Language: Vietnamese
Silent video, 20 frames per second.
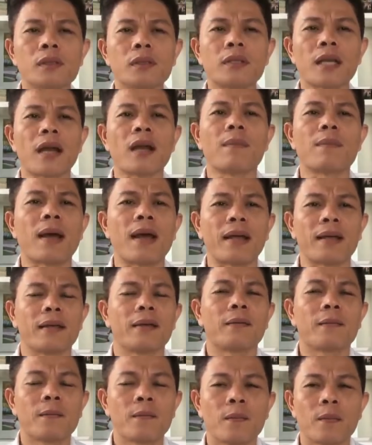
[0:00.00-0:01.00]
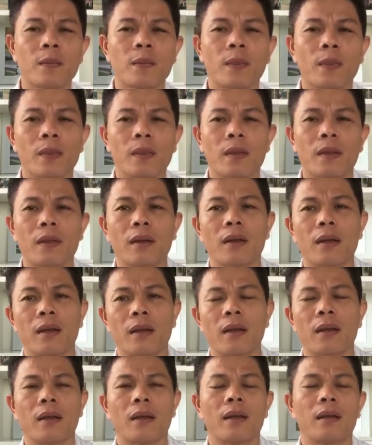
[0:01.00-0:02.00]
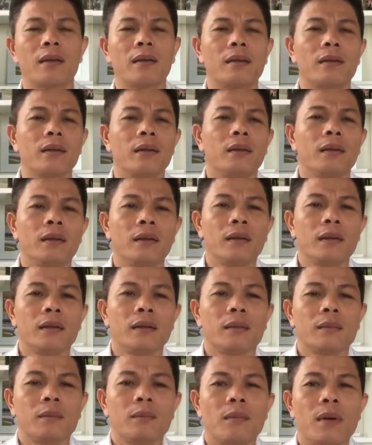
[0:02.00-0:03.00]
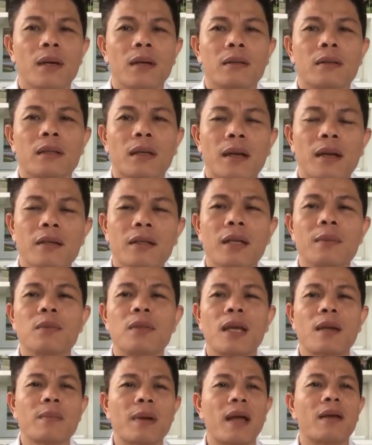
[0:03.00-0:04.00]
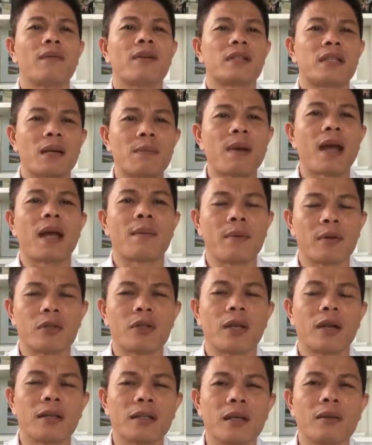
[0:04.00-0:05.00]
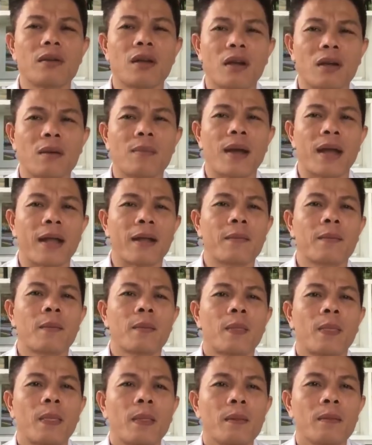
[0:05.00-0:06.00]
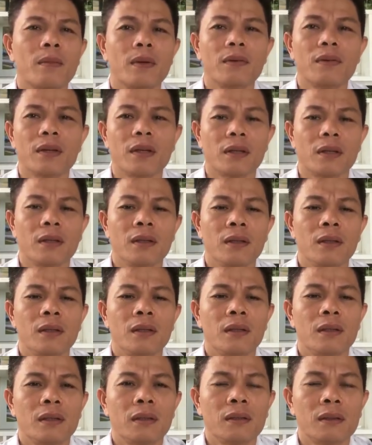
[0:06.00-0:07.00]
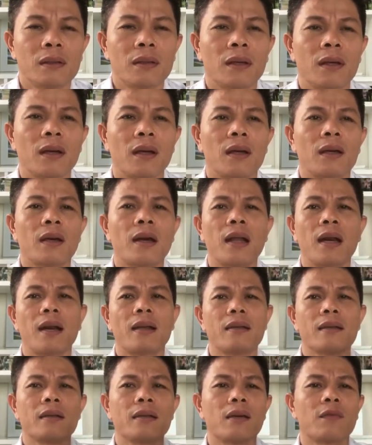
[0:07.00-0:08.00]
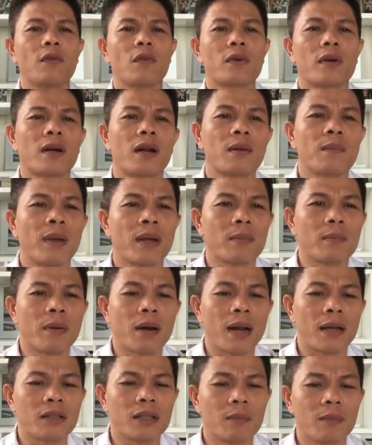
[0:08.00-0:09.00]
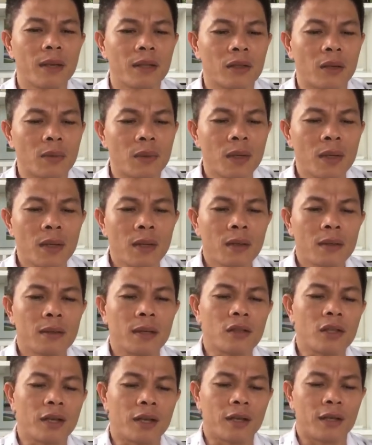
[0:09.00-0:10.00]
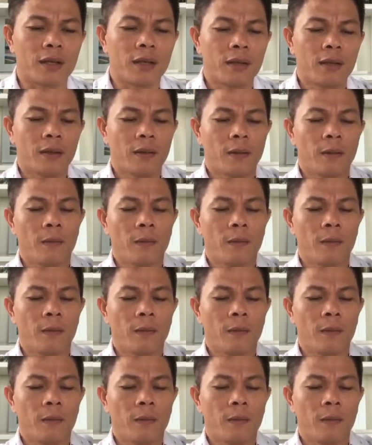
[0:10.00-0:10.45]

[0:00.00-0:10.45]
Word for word: sáng hôm nay à, mình sẽ livestream sáng nay và sáng mai mình sẽ livestream cho các bạn bởi vì à, đây là những giây phút rất là đặc biệt mình livestream liên tục vậy thì